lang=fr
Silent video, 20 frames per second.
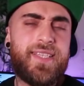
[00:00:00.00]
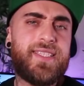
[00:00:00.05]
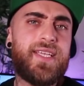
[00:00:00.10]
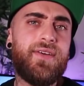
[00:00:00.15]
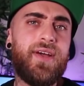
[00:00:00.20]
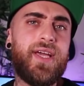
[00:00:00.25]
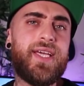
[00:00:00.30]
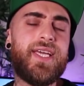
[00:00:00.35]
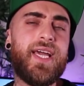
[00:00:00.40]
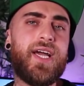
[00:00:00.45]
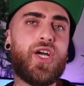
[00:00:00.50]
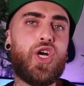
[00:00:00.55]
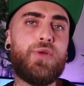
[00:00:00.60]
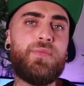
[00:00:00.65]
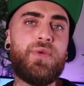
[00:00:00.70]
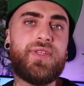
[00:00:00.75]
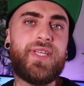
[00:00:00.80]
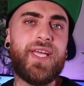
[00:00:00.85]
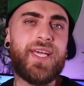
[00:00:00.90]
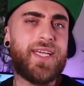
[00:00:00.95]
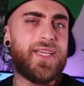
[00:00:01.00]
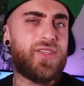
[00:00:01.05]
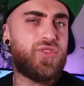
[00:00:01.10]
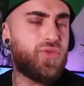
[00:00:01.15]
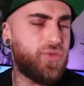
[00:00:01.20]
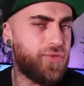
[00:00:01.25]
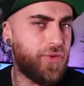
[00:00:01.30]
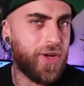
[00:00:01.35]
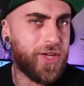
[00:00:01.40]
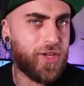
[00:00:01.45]
Et c'est vrai qu'il y a un commentaire qui est
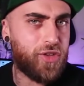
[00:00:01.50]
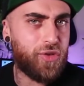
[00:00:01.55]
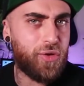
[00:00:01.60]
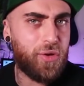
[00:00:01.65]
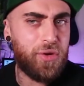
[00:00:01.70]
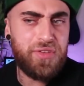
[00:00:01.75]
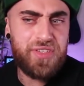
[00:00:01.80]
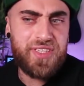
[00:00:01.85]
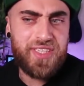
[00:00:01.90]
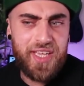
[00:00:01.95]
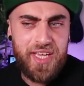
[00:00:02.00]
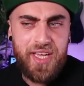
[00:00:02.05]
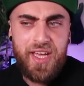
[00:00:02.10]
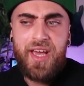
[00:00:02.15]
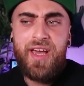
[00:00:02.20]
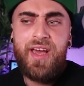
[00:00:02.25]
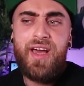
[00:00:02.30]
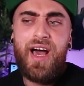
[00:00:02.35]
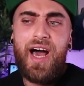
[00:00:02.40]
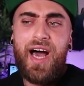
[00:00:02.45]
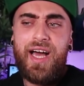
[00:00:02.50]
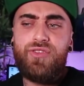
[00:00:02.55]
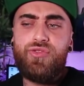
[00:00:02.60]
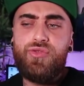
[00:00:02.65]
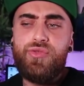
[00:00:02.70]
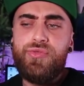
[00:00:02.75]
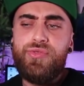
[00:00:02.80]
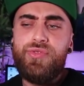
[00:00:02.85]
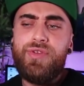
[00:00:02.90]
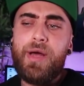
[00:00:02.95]
souvent récurrent, c'est
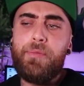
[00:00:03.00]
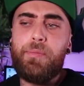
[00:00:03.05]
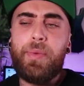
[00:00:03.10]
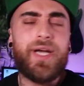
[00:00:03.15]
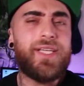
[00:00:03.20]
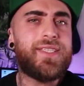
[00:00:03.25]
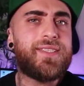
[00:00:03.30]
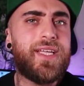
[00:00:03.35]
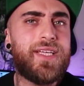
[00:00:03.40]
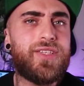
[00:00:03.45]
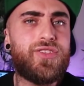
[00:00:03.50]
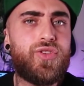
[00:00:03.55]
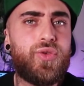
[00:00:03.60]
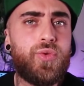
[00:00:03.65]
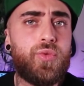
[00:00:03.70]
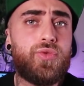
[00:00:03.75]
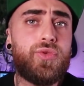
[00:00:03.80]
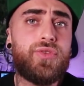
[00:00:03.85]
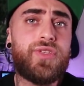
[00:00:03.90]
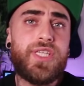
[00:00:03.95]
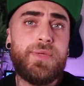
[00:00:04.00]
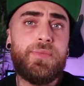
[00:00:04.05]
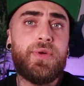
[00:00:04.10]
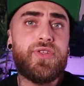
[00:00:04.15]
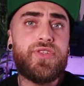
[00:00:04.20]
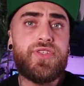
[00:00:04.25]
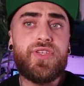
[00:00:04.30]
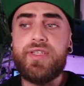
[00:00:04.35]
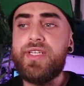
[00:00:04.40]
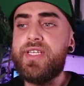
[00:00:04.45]
As-tu vu la prestation de Tim
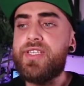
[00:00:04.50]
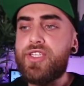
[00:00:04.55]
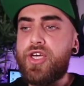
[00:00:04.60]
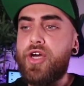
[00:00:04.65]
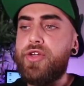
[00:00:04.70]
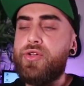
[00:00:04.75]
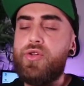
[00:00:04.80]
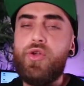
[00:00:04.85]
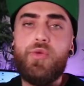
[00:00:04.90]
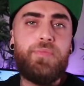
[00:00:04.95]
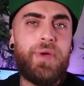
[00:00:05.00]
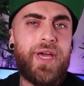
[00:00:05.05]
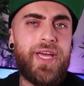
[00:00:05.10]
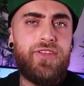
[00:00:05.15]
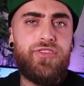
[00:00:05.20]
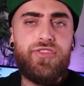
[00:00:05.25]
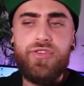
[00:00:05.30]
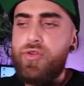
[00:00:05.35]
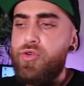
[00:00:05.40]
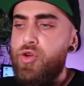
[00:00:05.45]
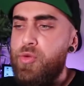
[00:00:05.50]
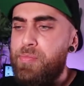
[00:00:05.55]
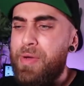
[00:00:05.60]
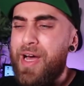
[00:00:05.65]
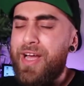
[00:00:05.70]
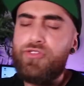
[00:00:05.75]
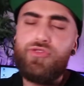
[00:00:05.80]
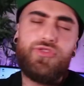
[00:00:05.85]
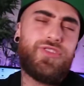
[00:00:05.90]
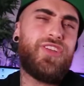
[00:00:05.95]
Henson et Scott Lepage,
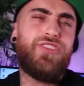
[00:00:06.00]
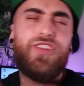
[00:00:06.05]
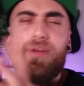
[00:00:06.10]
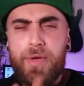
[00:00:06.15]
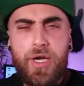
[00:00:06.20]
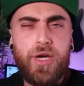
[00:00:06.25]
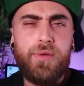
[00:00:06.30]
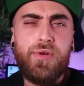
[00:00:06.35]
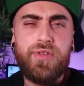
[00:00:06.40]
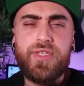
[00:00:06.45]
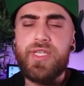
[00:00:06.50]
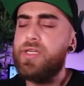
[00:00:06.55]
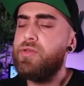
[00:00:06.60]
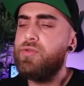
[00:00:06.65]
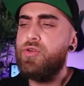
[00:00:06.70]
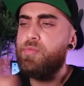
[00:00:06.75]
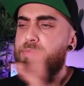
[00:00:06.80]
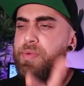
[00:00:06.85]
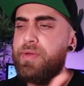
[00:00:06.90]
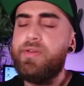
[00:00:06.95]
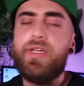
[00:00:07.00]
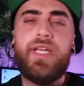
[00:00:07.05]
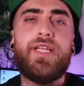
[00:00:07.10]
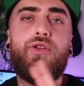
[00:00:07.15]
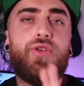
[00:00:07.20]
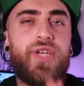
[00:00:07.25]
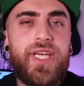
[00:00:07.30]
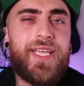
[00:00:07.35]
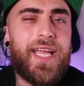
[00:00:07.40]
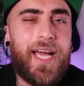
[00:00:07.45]
Lepage, je sais jamais comment on dit, les
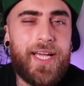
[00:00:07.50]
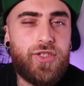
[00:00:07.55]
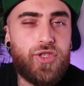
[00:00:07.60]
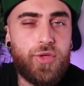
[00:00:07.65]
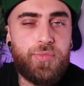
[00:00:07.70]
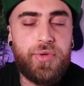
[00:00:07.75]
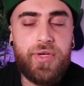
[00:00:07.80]
deux guitaristes de